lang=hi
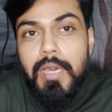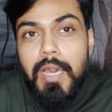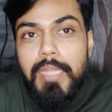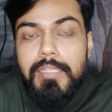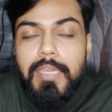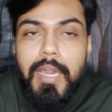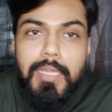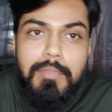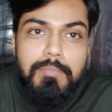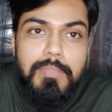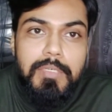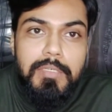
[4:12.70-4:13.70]

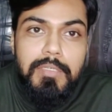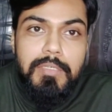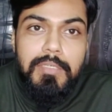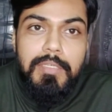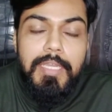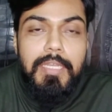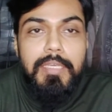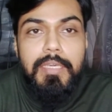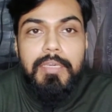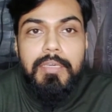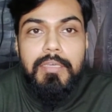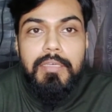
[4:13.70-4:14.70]
आध्यात्म के लिए
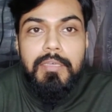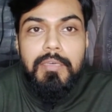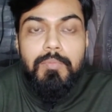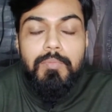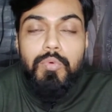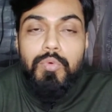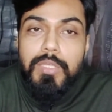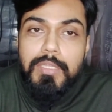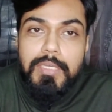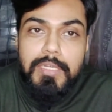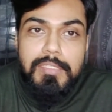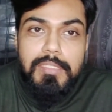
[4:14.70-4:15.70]
पूरी
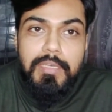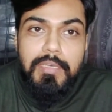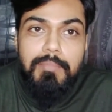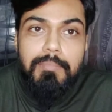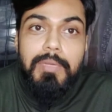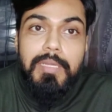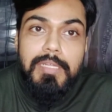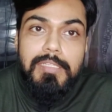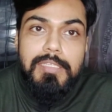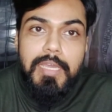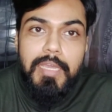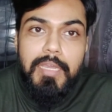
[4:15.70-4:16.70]
तरह से बदल
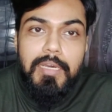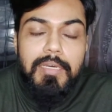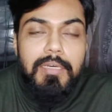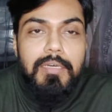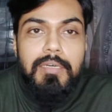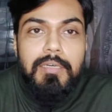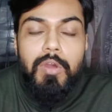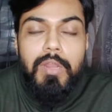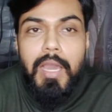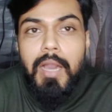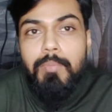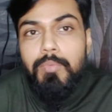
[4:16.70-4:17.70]
जाएगा
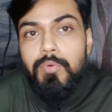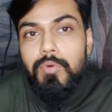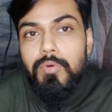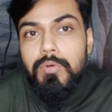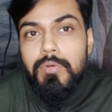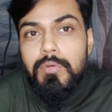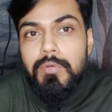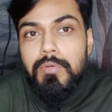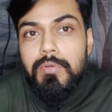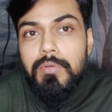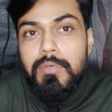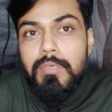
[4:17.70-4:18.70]
और आपको
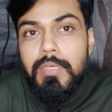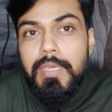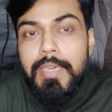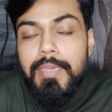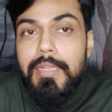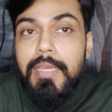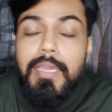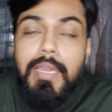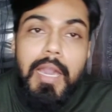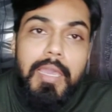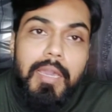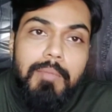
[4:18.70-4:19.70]
एक नए
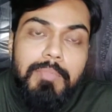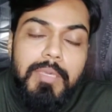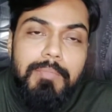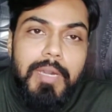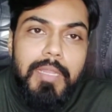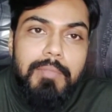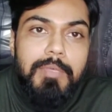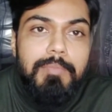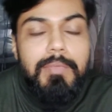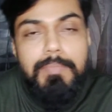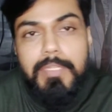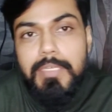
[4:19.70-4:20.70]
आयाम के बारे में
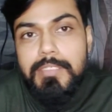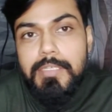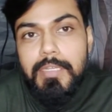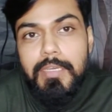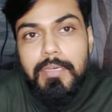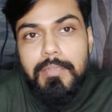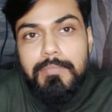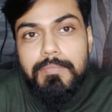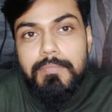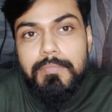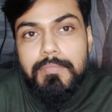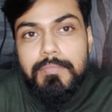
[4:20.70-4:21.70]
भी पता चलेगा
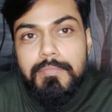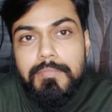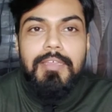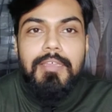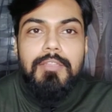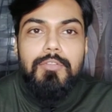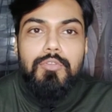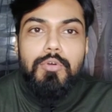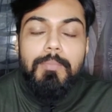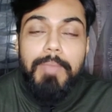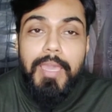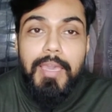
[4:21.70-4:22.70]
तो
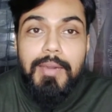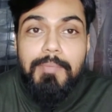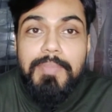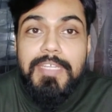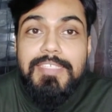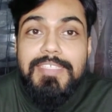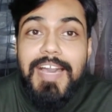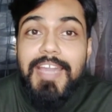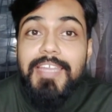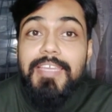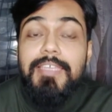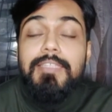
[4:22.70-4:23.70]
मैं अपने
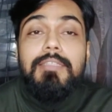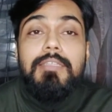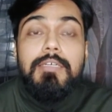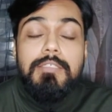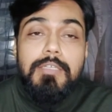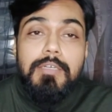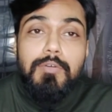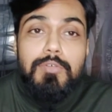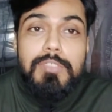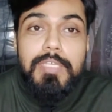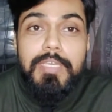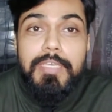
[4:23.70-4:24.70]
सारे दर्शकों
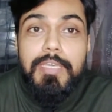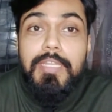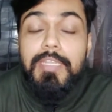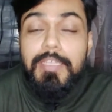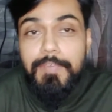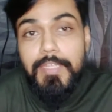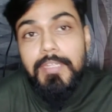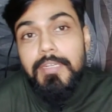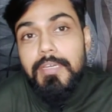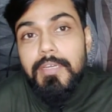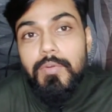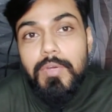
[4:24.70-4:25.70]
से यह निवेदन
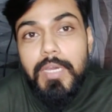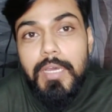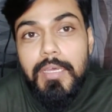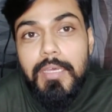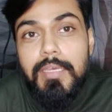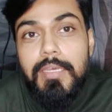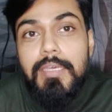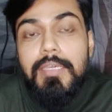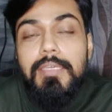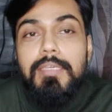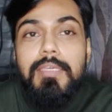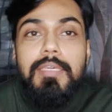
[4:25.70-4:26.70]
करूँगा
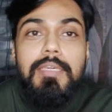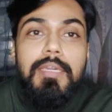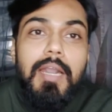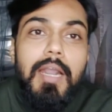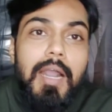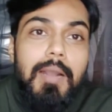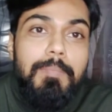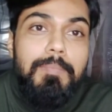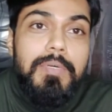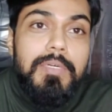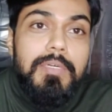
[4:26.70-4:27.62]
कि आप